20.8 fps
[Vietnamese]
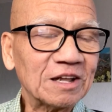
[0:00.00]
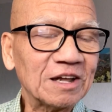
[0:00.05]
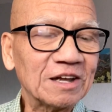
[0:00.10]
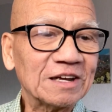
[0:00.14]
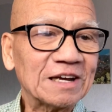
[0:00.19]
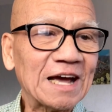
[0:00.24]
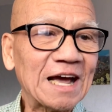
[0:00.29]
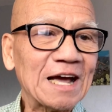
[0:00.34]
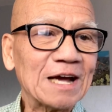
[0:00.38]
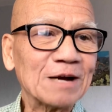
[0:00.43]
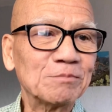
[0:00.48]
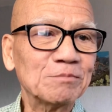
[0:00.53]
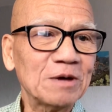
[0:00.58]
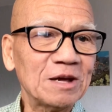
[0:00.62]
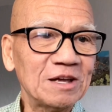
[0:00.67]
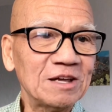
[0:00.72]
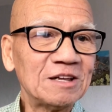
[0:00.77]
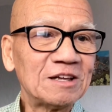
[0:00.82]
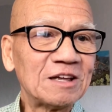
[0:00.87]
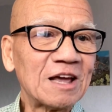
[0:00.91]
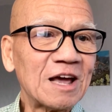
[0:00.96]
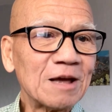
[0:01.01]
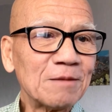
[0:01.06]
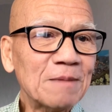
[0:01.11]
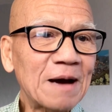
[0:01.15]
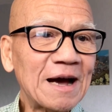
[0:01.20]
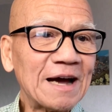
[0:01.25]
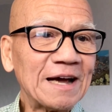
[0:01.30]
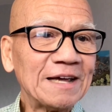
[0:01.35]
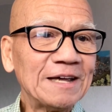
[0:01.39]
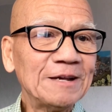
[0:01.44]
càng bị chơi
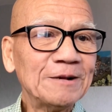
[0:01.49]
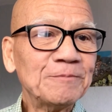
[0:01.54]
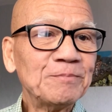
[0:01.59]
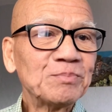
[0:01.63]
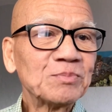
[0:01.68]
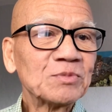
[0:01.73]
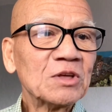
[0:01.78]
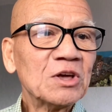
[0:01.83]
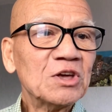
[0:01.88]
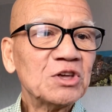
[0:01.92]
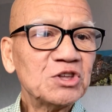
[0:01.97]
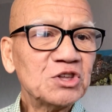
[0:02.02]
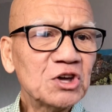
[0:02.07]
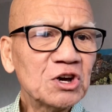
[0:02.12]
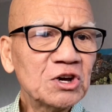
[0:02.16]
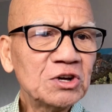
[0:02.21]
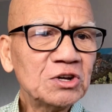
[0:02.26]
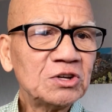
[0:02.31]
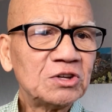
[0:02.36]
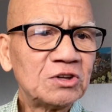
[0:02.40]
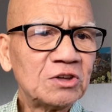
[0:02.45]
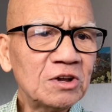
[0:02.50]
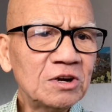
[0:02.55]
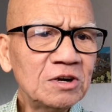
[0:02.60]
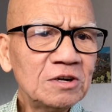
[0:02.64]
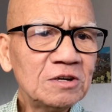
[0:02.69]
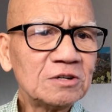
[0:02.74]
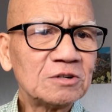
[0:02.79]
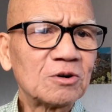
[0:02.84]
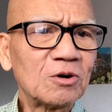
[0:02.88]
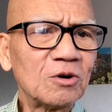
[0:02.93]
bai nhưng
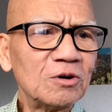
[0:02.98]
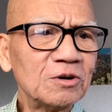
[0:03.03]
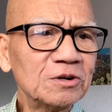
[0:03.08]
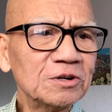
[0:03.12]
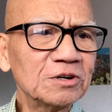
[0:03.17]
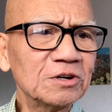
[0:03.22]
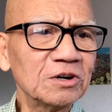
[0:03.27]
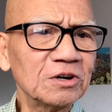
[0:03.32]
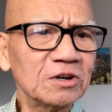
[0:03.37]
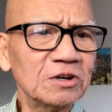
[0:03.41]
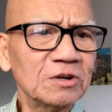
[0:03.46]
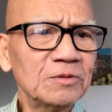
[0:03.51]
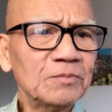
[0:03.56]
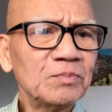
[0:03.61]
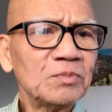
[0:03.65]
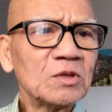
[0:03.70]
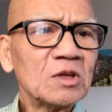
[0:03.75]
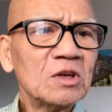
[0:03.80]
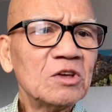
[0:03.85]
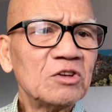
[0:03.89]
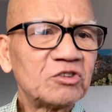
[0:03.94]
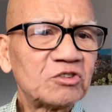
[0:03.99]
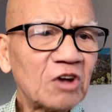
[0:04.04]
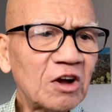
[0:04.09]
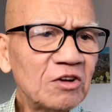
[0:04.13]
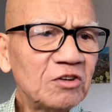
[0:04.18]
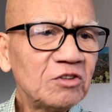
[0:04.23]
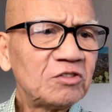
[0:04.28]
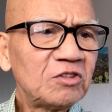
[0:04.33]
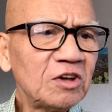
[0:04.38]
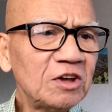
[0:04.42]
chính con người
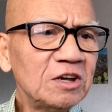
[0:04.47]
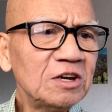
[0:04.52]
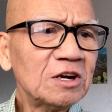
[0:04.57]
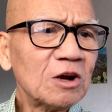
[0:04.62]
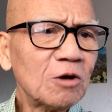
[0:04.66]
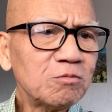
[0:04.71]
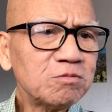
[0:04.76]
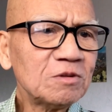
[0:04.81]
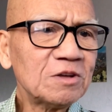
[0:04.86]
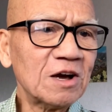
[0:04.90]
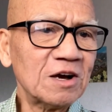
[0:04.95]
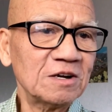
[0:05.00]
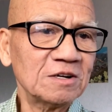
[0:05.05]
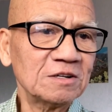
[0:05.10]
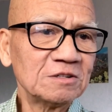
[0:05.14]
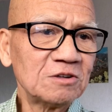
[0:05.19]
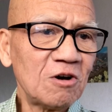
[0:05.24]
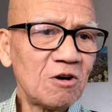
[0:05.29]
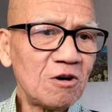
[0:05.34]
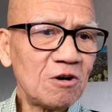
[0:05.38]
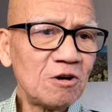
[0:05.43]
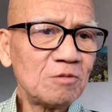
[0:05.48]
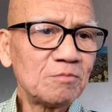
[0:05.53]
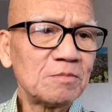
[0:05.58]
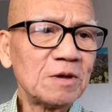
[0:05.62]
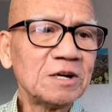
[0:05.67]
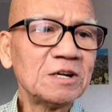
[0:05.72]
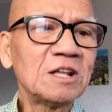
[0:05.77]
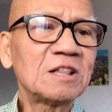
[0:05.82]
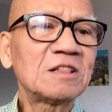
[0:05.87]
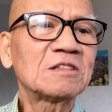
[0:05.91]
sân si nóng giận đó mới
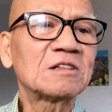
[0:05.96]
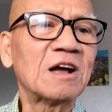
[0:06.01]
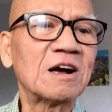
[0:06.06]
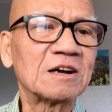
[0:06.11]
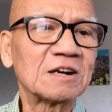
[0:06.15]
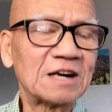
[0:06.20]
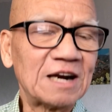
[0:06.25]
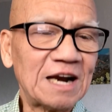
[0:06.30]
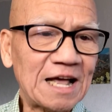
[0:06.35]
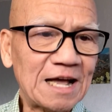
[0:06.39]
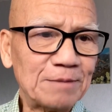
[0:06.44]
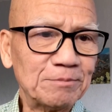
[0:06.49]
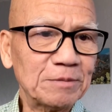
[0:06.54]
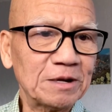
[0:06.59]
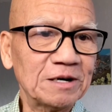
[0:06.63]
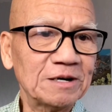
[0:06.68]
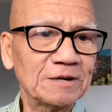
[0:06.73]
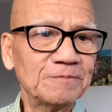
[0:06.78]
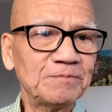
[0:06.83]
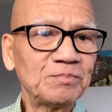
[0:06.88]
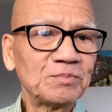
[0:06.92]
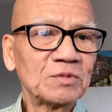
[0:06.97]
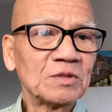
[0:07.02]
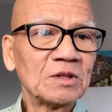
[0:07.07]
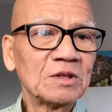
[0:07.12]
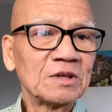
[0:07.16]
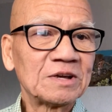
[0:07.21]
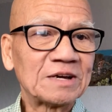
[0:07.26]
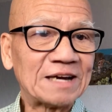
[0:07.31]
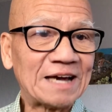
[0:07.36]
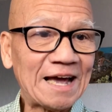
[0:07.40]
đích thật là mình
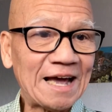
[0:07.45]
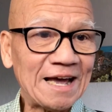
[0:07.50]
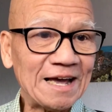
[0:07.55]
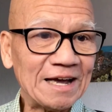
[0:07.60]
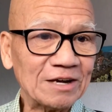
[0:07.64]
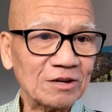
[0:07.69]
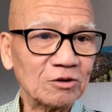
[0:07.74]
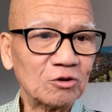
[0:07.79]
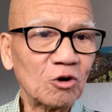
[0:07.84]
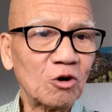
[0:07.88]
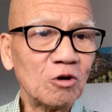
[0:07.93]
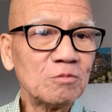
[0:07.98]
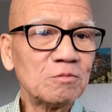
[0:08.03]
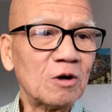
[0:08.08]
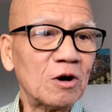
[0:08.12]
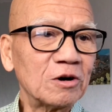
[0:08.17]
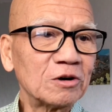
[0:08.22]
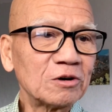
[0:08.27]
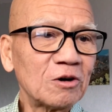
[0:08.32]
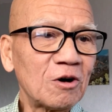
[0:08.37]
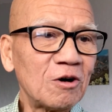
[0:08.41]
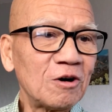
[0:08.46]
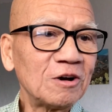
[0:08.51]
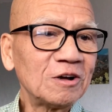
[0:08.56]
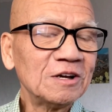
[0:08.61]
càng chối bỏ nó